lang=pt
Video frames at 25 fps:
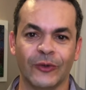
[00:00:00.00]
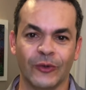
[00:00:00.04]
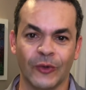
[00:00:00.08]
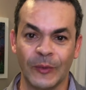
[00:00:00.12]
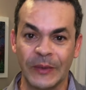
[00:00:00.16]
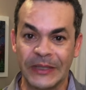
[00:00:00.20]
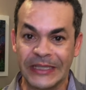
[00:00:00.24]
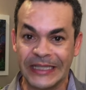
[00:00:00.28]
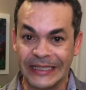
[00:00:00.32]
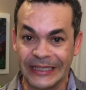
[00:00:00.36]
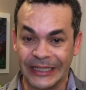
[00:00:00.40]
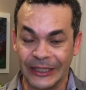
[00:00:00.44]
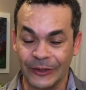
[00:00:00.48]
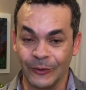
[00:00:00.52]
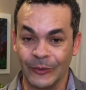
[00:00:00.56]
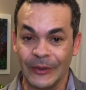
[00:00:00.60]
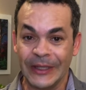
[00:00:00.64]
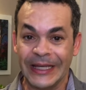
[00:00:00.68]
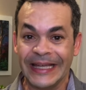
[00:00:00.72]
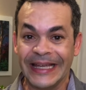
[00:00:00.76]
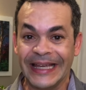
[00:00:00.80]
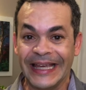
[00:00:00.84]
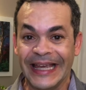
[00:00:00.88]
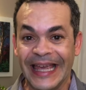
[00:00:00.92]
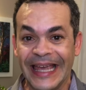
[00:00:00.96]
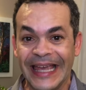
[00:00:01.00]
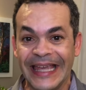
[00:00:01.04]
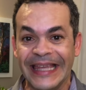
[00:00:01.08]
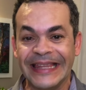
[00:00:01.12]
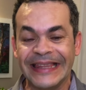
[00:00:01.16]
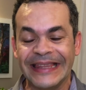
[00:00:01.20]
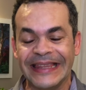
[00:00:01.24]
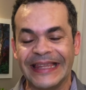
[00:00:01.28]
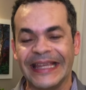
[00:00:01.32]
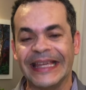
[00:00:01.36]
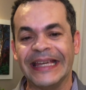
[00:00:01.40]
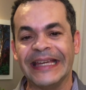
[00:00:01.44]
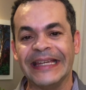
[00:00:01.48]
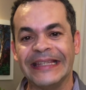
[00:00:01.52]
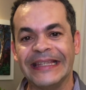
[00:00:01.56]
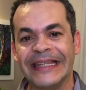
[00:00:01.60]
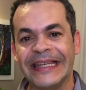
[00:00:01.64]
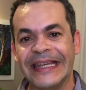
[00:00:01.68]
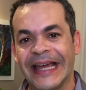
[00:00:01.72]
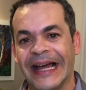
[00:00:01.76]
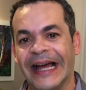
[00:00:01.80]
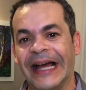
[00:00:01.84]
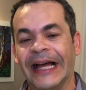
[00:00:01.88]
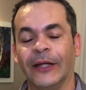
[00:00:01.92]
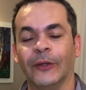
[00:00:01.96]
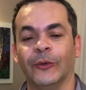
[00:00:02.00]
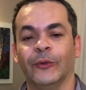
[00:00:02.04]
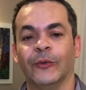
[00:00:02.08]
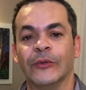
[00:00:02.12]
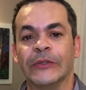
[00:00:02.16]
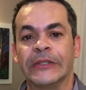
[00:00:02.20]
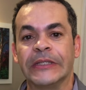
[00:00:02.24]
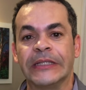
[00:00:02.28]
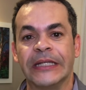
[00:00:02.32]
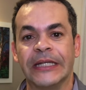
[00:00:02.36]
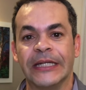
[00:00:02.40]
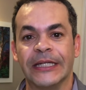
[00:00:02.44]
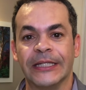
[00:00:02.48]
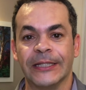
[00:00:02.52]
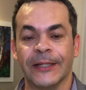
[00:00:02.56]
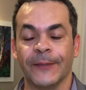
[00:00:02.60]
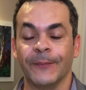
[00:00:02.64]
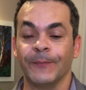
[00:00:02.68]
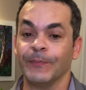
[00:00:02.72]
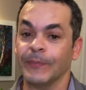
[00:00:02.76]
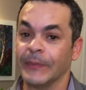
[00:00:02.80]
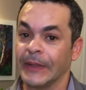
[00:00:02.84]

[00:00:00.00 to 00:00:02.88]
estou me sentindo entediado. Ou seja,